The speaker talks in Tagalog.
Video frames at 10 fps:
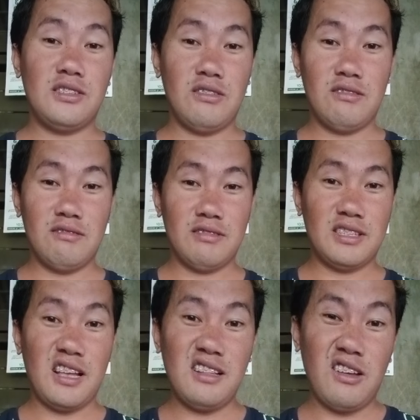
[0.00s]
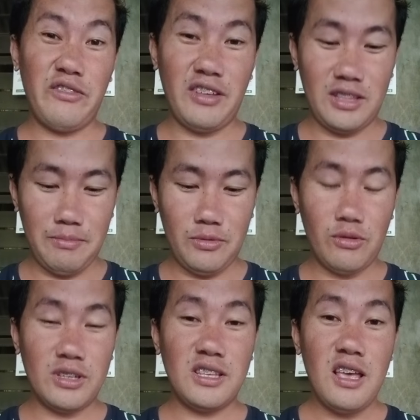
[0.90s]
So, sana effective to
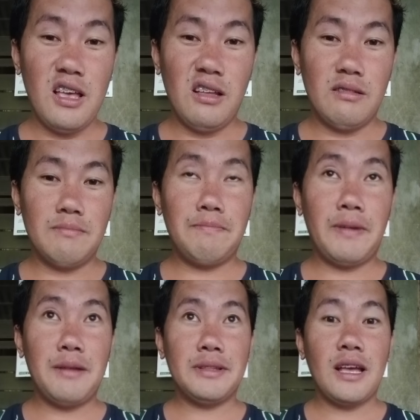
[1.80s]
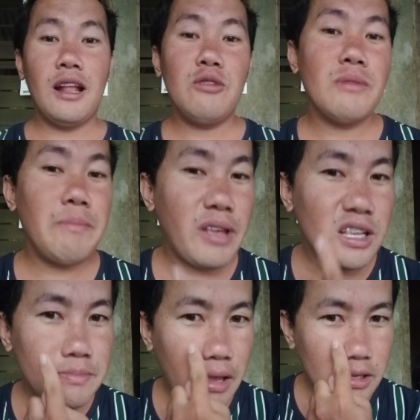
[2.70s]
kasi para matanggal yung mga
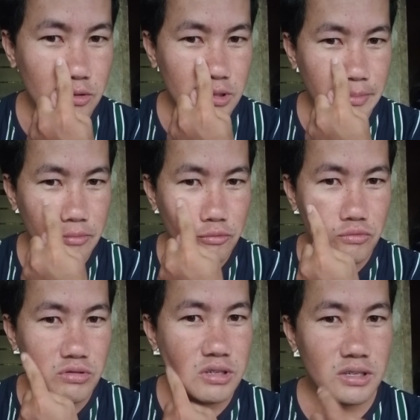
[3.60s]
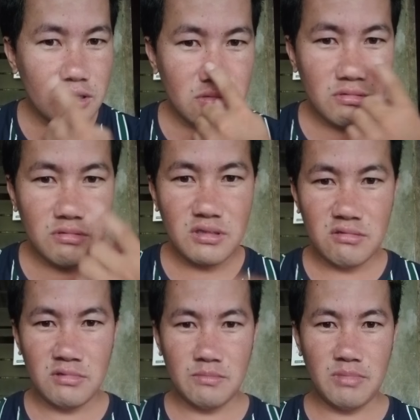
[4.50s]
pekas-pekas ko sa mukha ko,
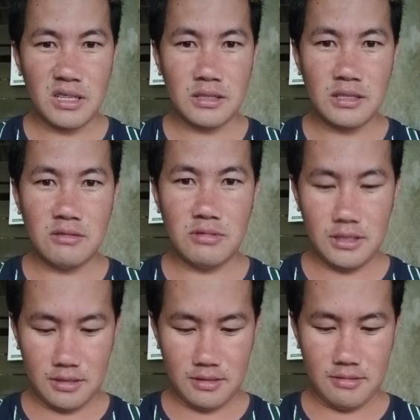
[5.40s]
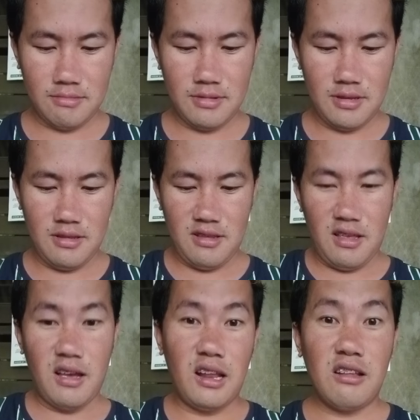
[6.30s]
mga balat kayo na yan.
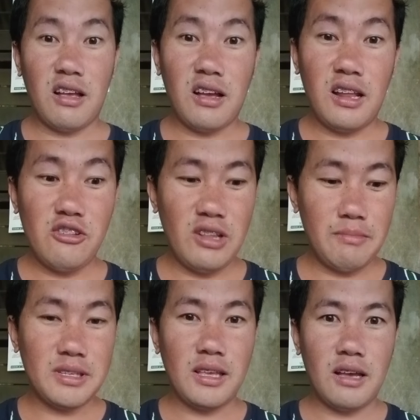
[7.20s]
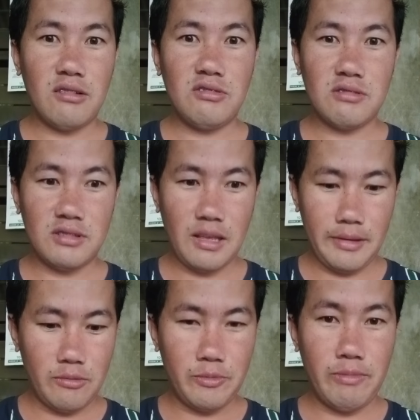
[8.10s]
Akala, akala nila masaya ako, Diyos ko, dami
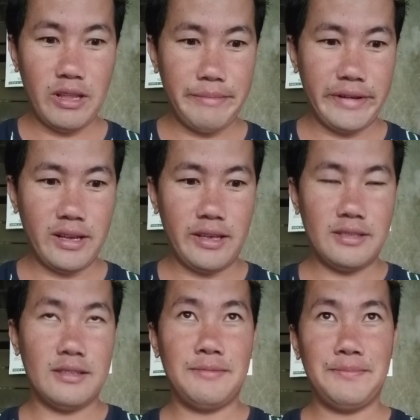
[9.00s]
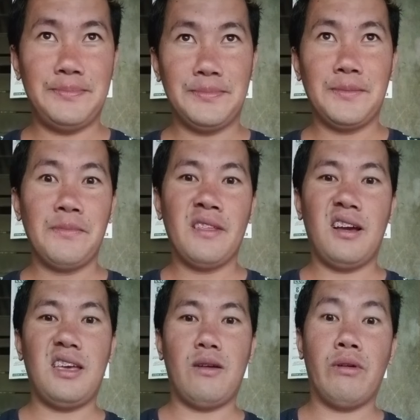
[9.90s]
kong problema, guys.
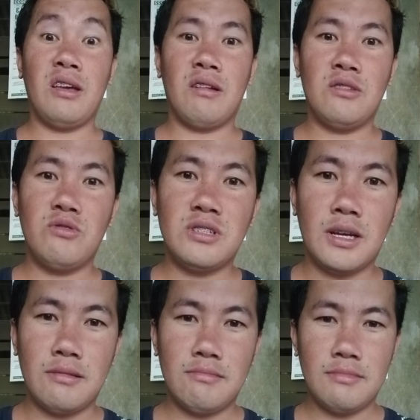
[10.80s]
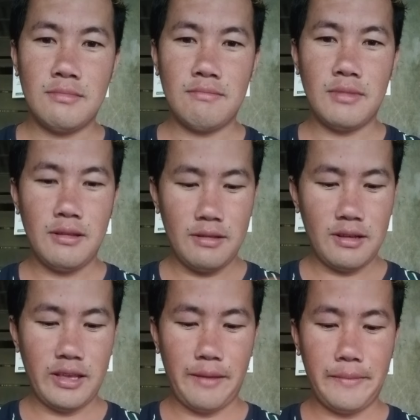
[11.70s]
Kaya okay, ano dyan.
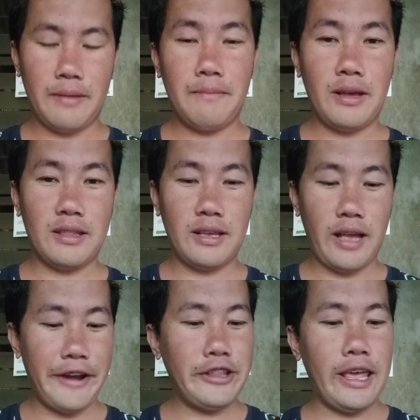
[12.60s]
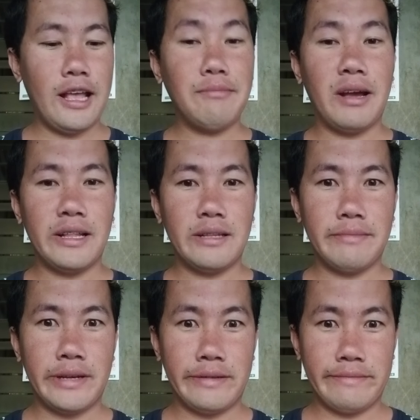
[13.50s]
Kaya mga taga-RDL, baka
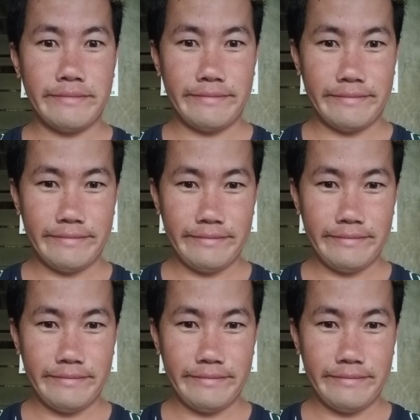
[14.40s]
naman. Mm.